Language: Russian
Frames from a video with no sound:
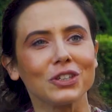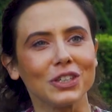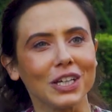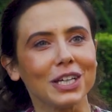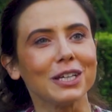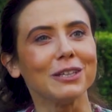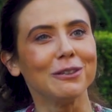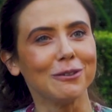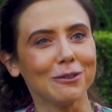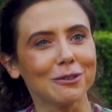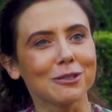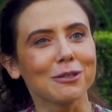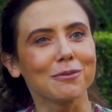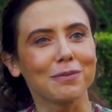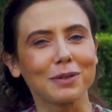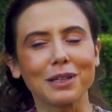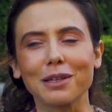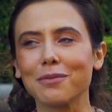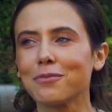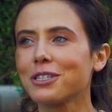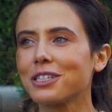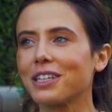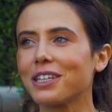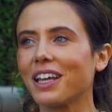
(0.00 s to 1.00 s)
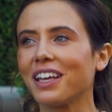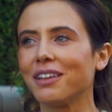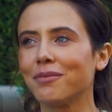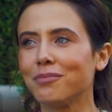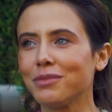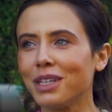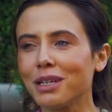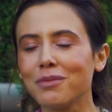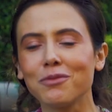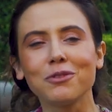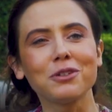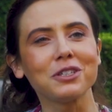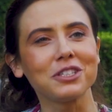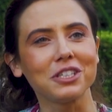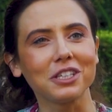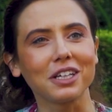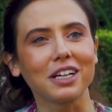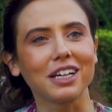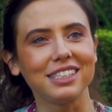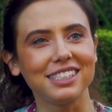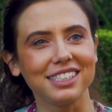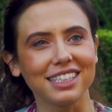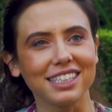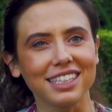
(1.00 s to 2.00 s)
греет душу, потому что мне бы очень
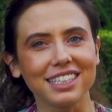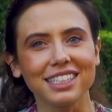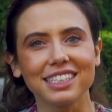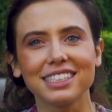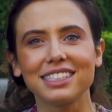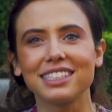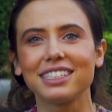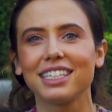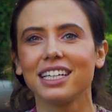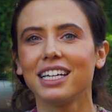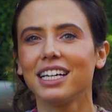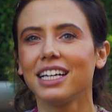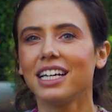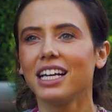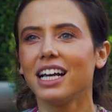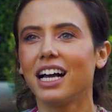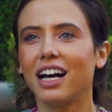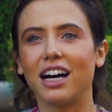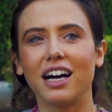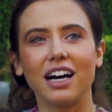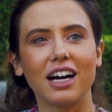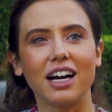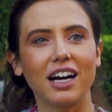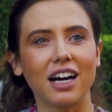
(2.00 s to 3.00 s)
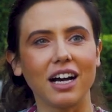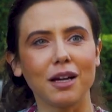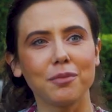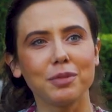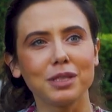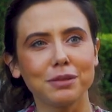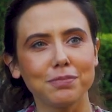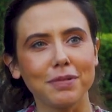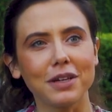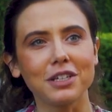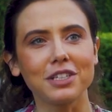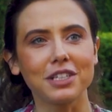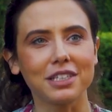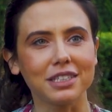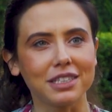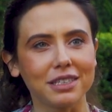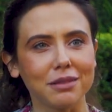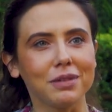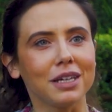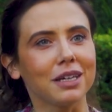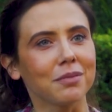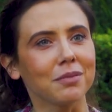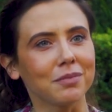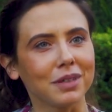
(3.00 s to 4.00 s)
хотелось а, обеспечить
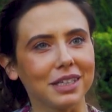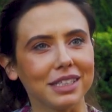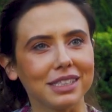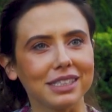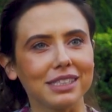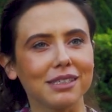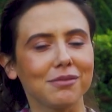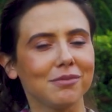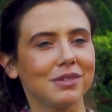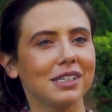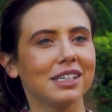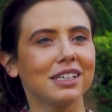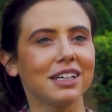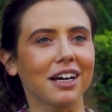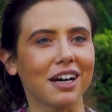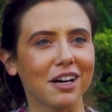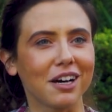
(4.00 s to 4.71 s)
себе и моей семье